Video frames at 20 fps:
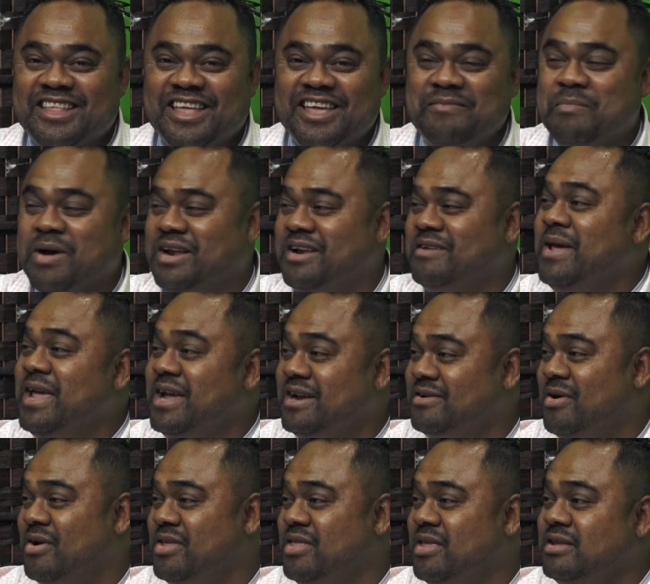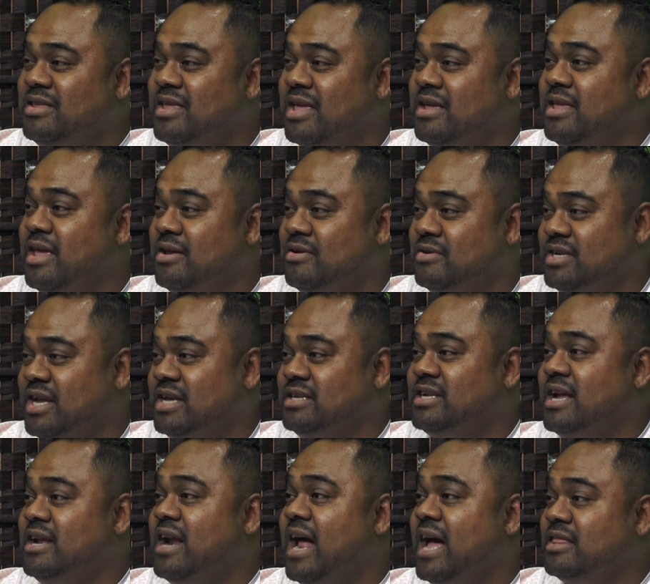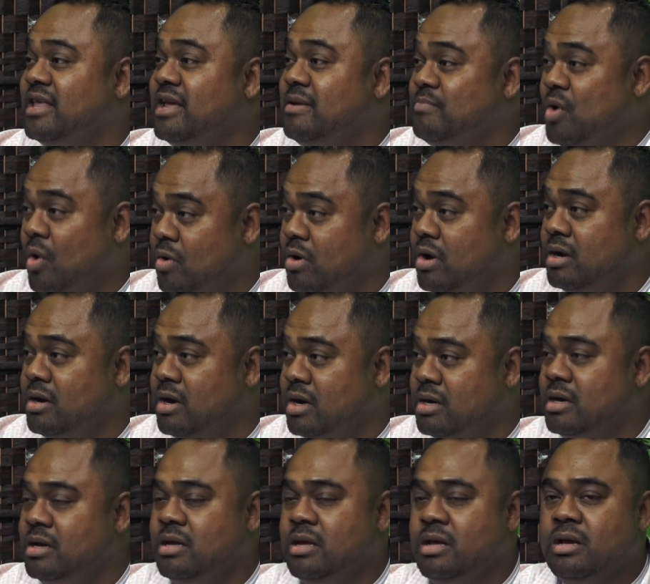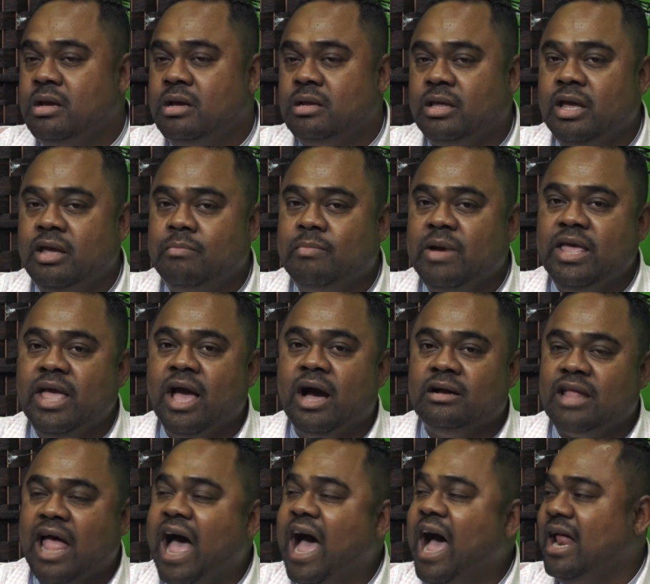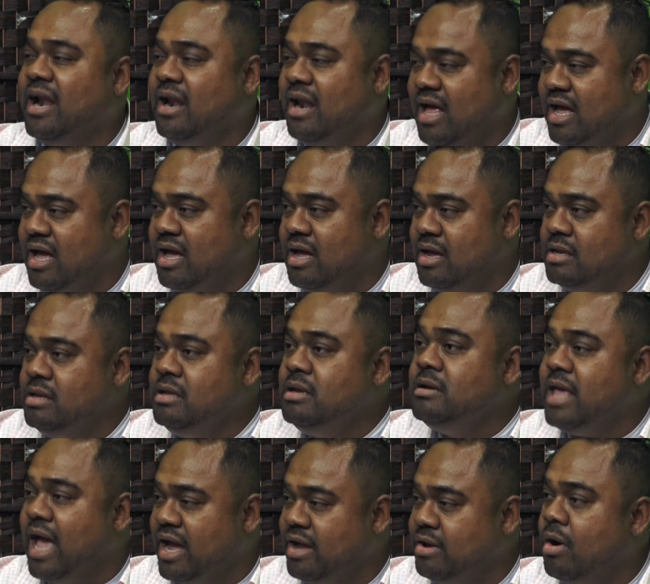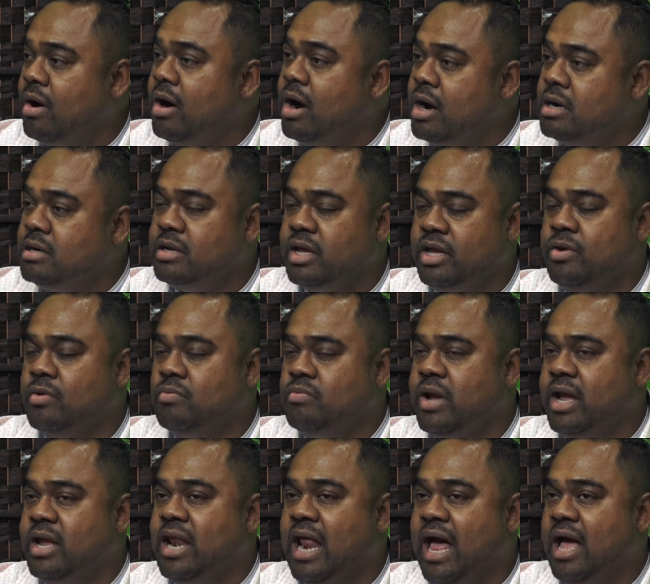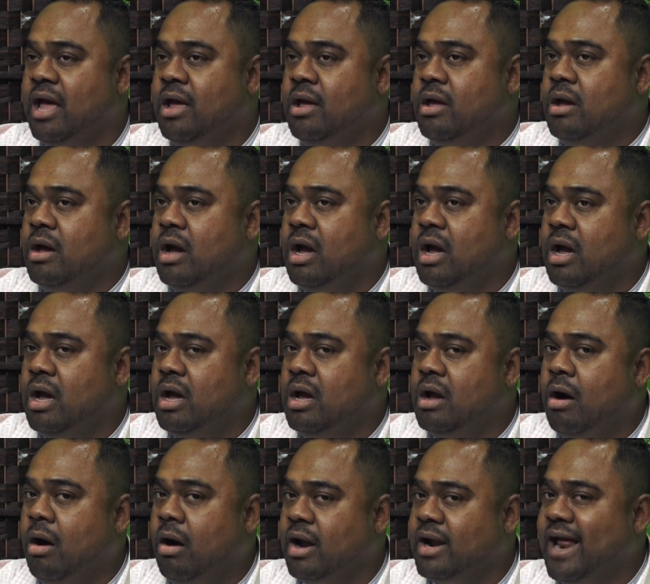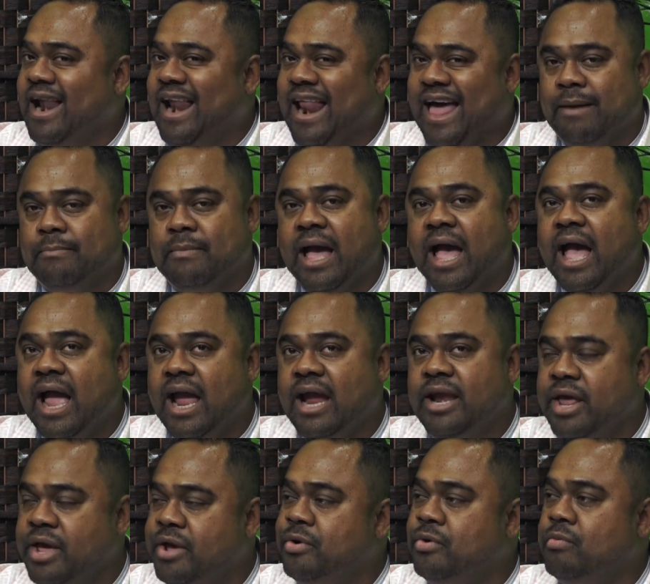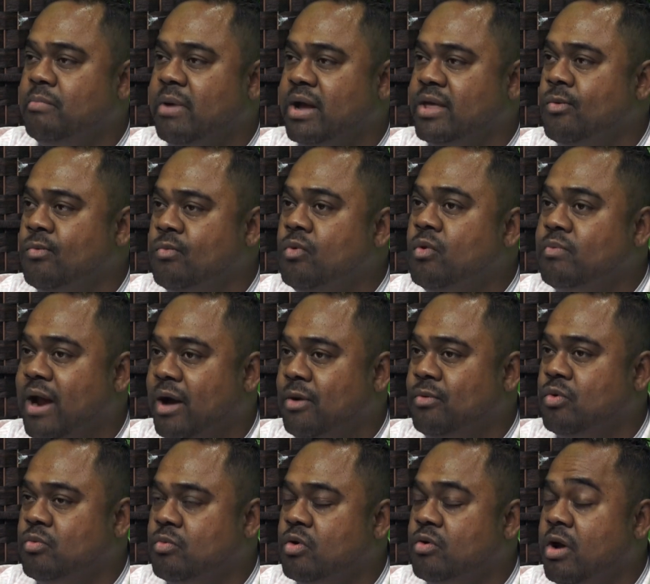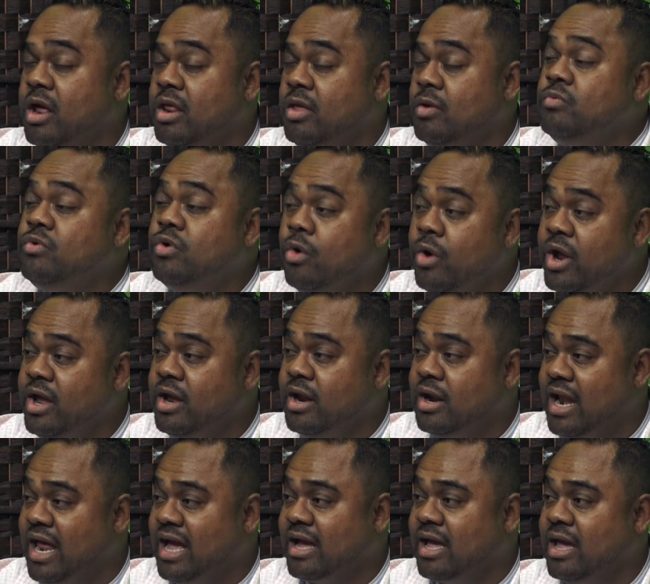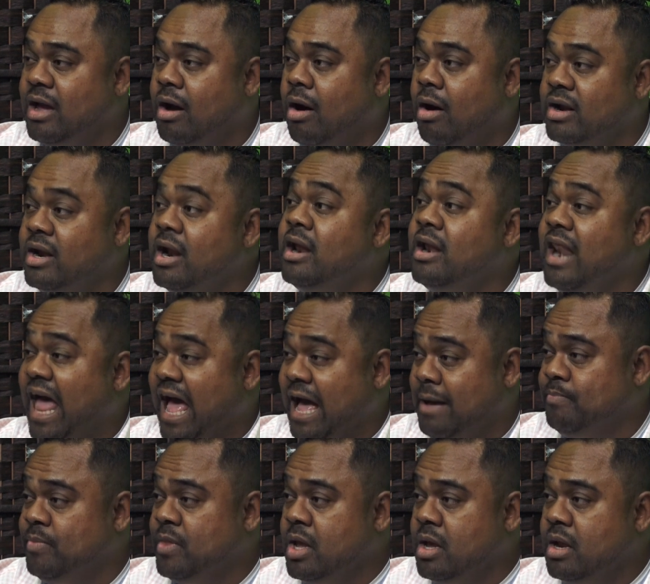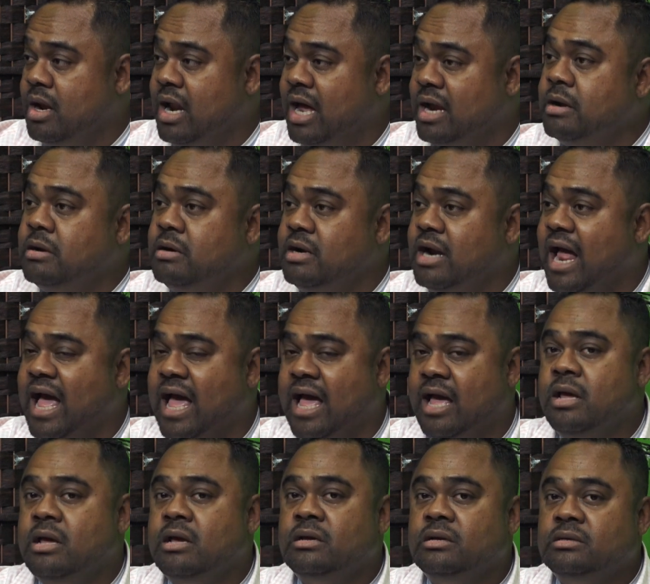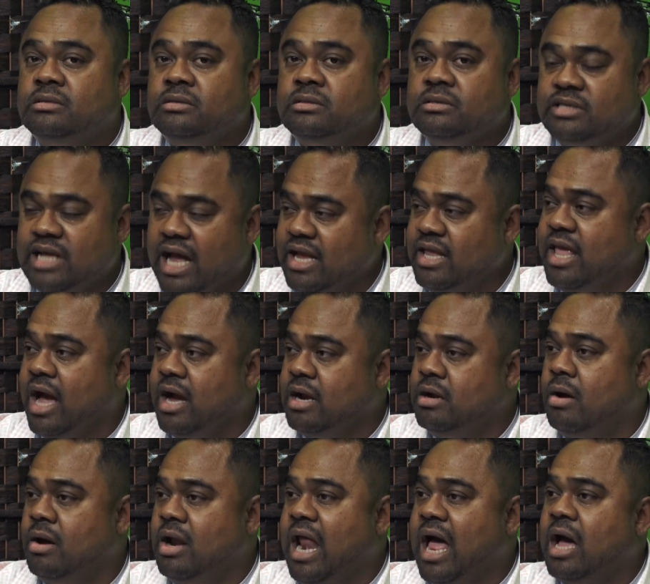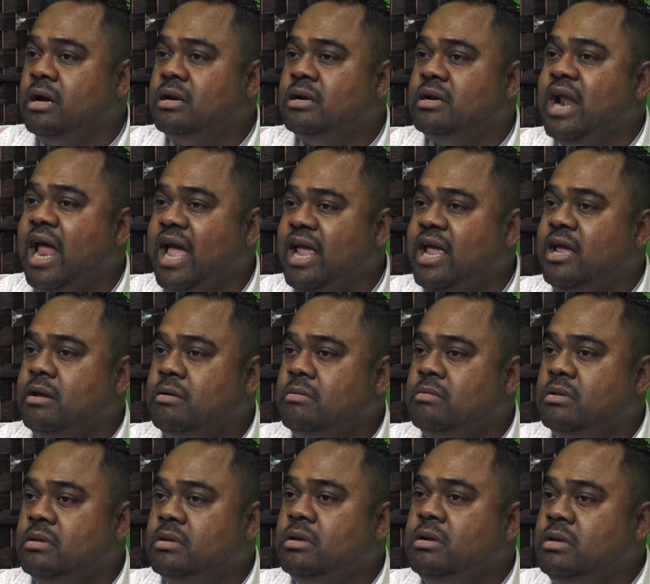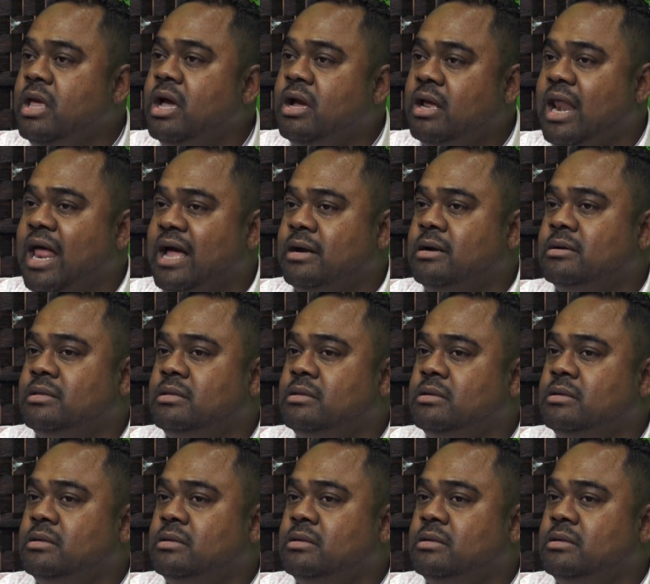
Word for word: thì mình biết rồi những chuyện gì nó sẽ xảy ra tiếp nữa thì bây giờ thà là như vậy còn hơn thì Dũng nghĩ là à, họ đã làm hai điều mà Dũng lúc đầu Dũng có nói Dũng khuyên là cái họ nên làm là đứng ra xác nhận nói là đây thứ nhất là người